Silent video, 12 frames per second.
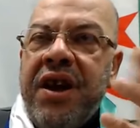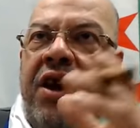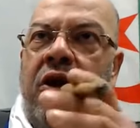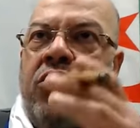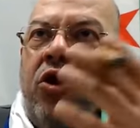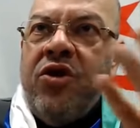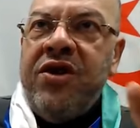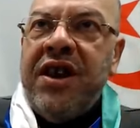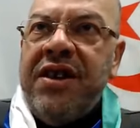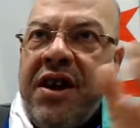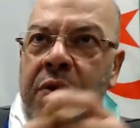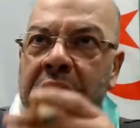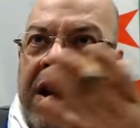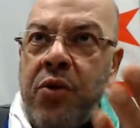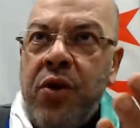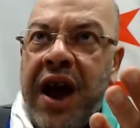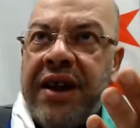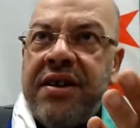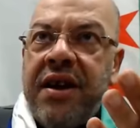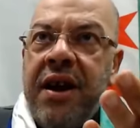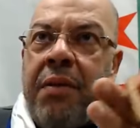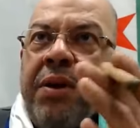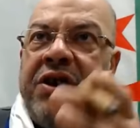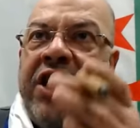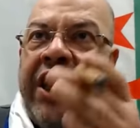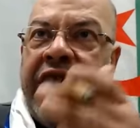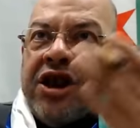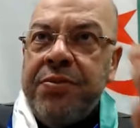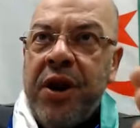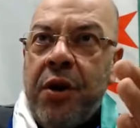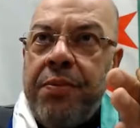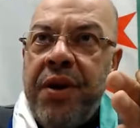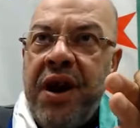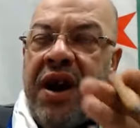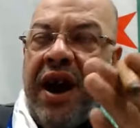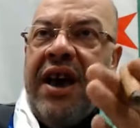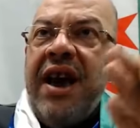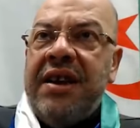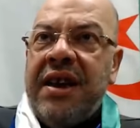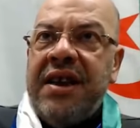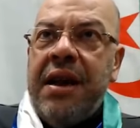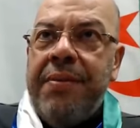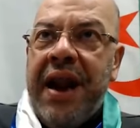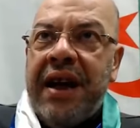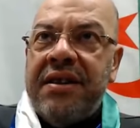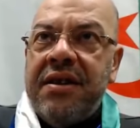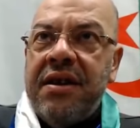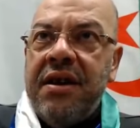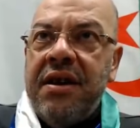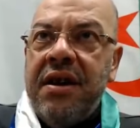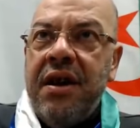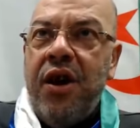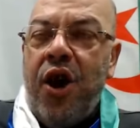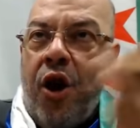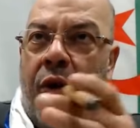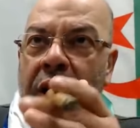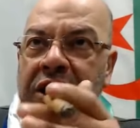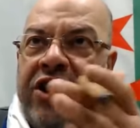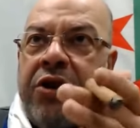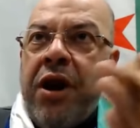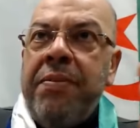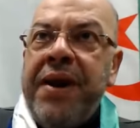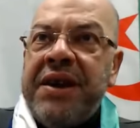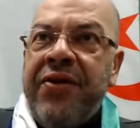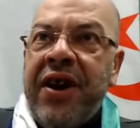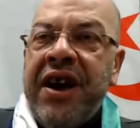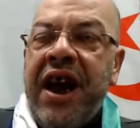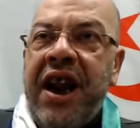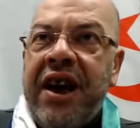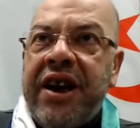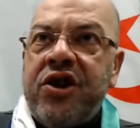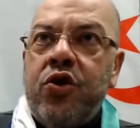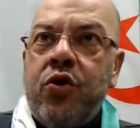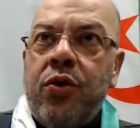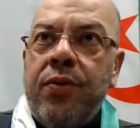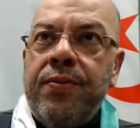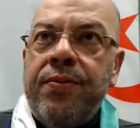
كيعود الاستاذ اللي يوعي الاولاد باش يخرج منهم قيادات البلاد هو يجي يرى 100 فرنك على كرشو